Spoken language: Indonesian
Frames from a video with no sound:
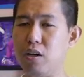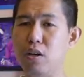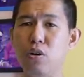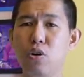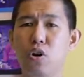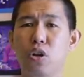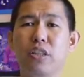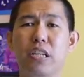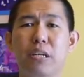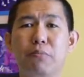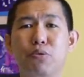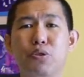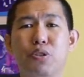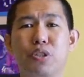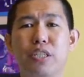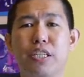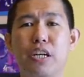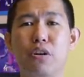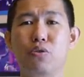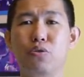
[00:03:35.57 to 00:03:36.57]

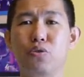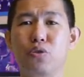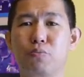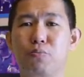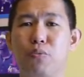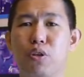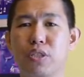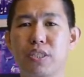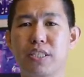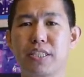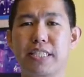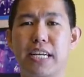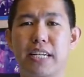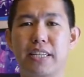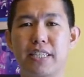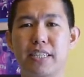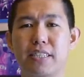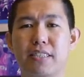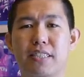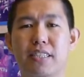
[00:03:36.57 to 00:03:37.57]
kontribusinya untuk Boston
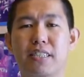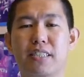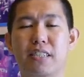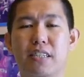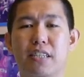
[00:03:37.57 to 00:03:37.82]
Celtics season